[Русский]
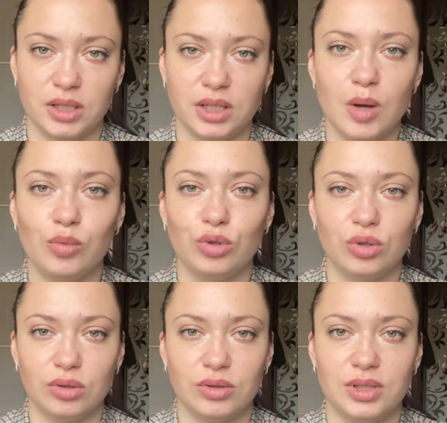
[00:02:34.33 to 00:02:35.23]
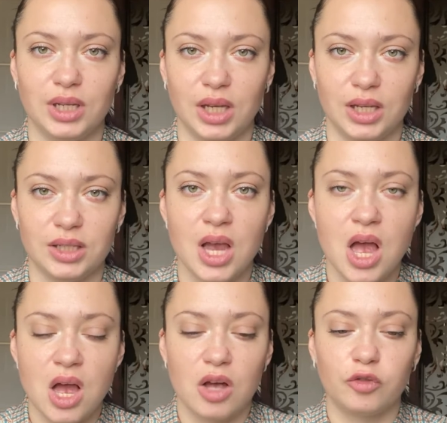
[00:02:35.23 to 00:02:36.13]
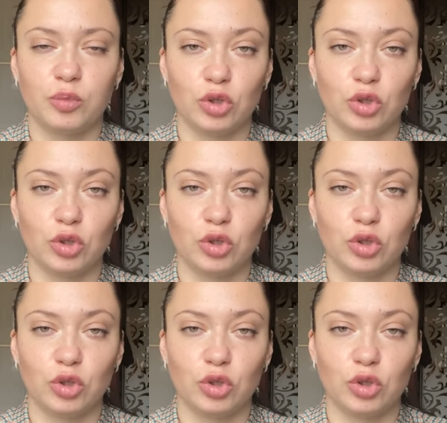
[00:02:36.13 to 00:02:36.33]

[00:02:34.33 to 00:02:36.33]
Я буду ее сеять в